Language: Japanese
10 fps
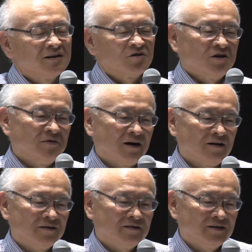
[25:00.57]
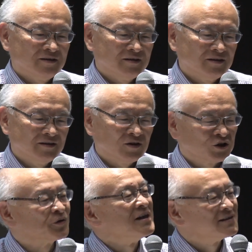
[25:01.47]
あ例えば
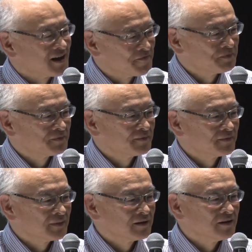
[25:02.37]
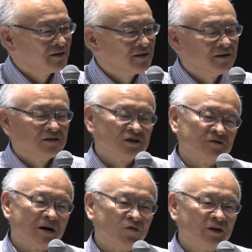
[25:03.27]
書店さん
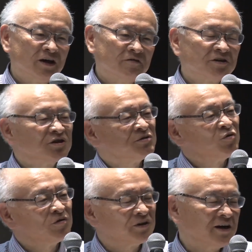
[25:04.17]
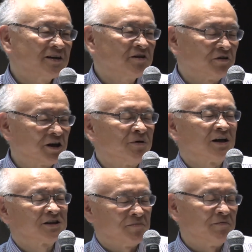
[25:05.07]
スマホで私も携帯電話手放
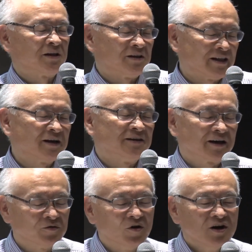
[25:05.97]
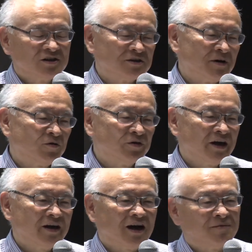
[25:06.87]
したままなんでないんだけどスマホ
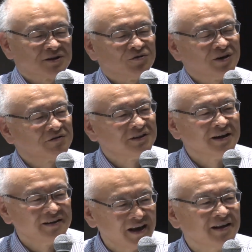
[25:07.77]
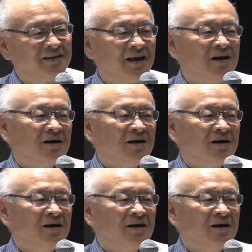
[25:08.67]
でアマゾン楽天でって